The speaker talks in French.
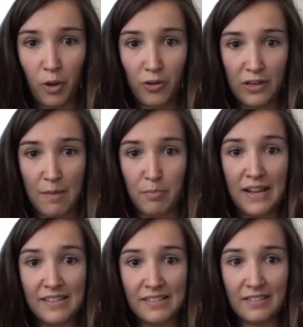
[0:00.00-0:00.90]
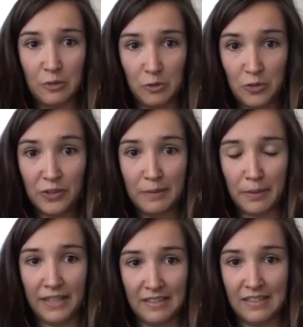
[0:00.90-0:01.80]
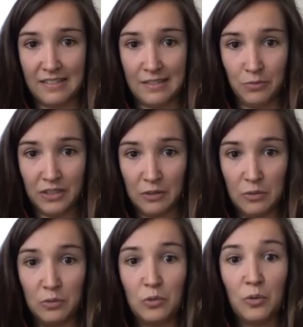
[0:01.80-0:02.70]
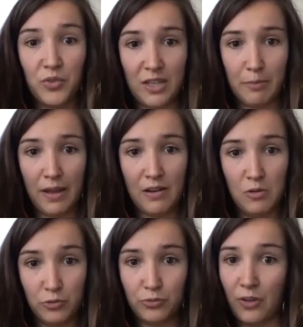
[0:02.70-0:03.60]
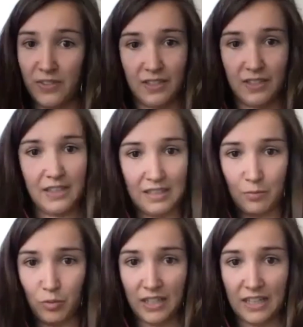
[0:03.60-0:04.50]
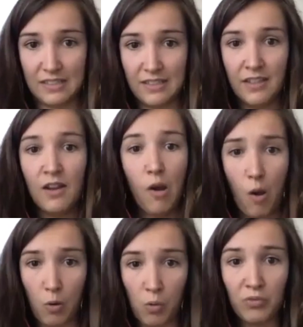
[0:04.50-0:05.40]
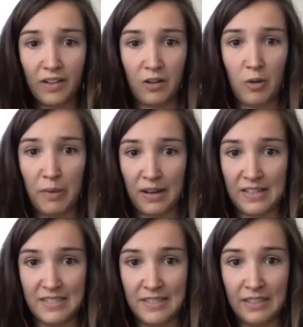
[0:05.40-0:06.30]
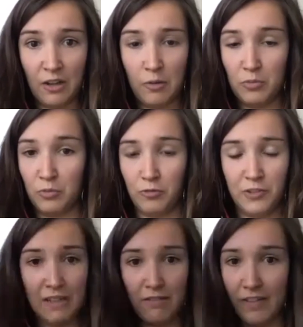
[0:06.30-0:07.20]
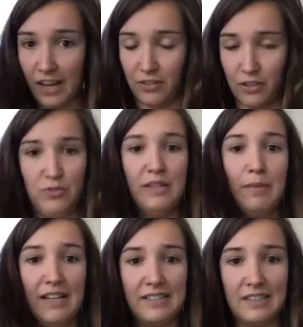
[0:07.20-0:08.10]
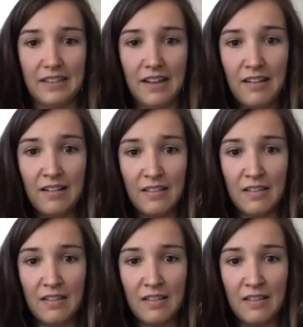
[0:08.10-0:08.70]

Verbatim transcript: Prendre la place de ceux qui prennent des décisions qui ne nous conviennent pas, le tout dans un cadre démocratique, en convainquant par les idées comme on le sait le faire avec du débat, etc.